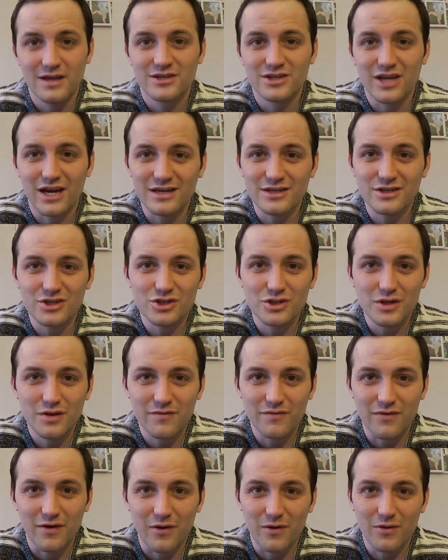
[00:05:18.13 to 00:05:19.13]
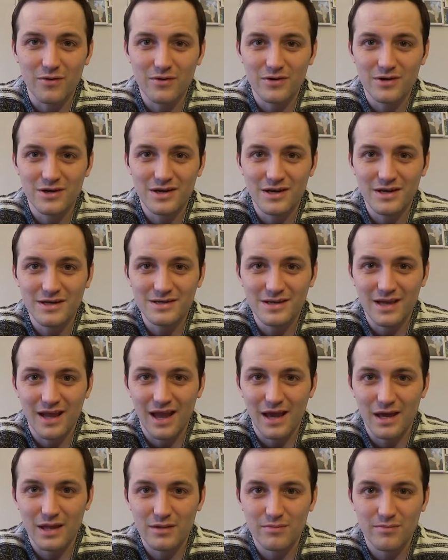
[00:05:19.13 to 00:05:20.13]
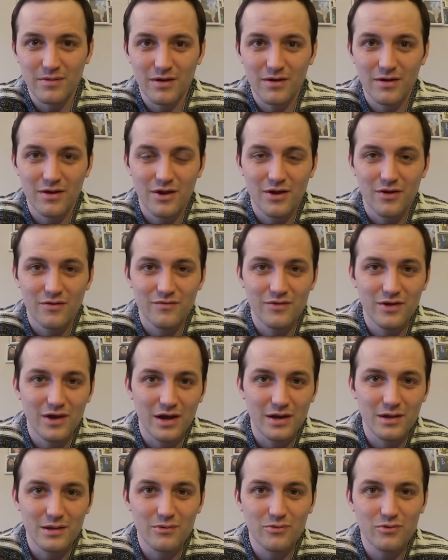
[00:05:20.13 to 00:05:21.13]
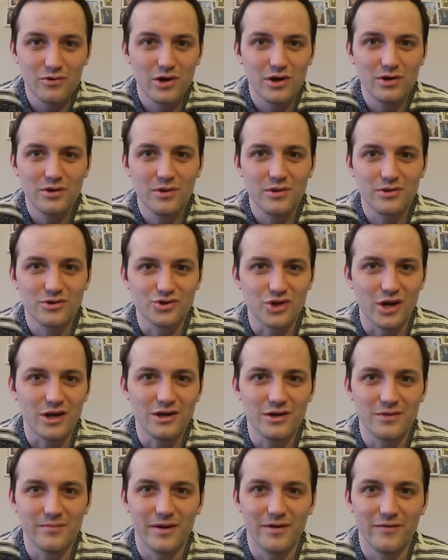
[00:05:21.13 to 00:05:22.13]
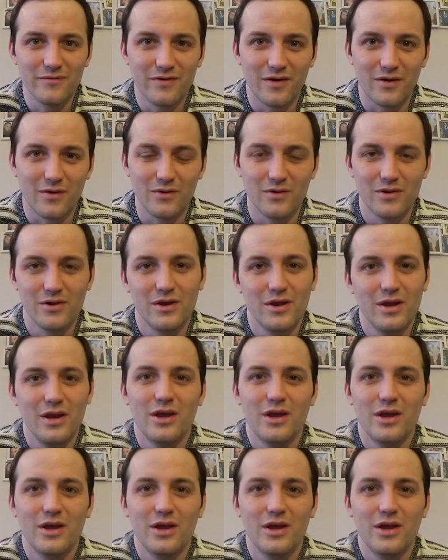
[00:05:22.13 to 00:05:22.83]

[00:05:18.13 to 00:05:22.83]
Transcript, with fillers: Taktisches Foul klingt hier erstmal wie ein sogenanntes Gentleman Foul.